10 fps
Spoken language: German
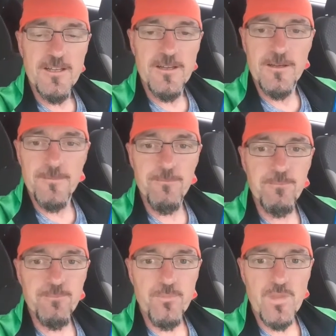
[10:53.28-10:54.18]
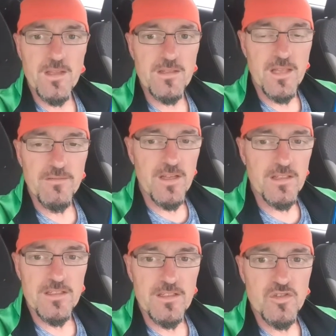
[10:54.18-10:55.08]
Ähm, dann war
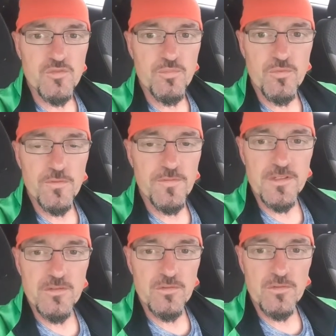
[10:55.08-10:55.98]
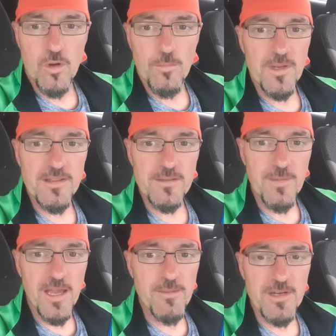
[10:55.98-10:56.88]
die Spurfindung komplett im
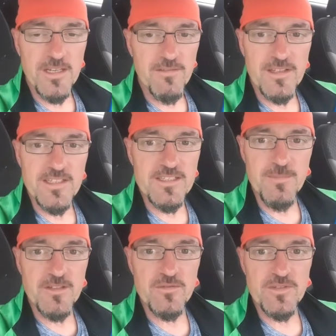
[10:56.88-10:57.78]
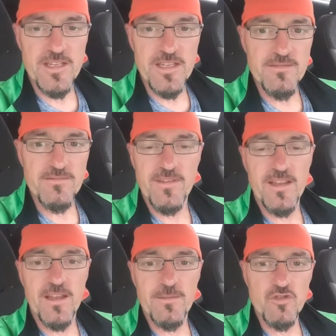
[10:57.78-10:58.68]
Eimer, da war nichts mehr zu sehen,
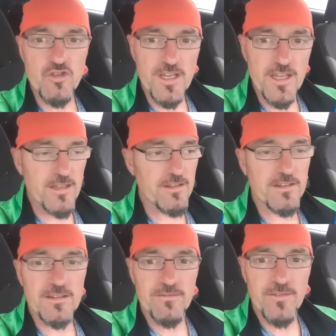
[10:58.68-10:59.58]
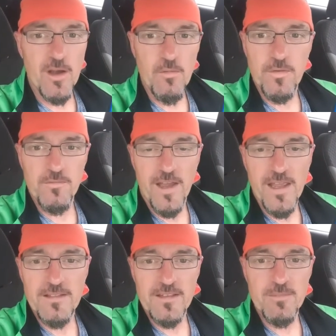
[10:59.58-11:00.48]
weder im Schnee, auch von
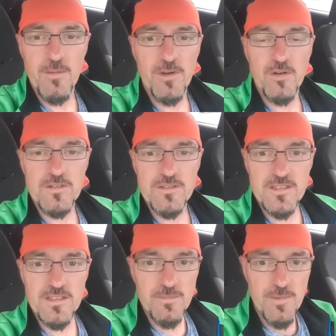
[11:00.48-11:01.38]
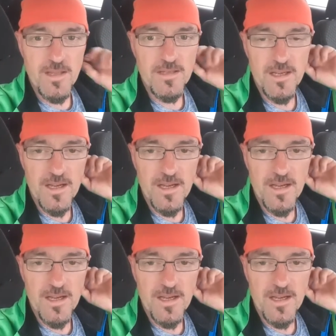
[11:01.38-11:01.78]
Weitem nicht mehr. Man konnte sich nicht mal an der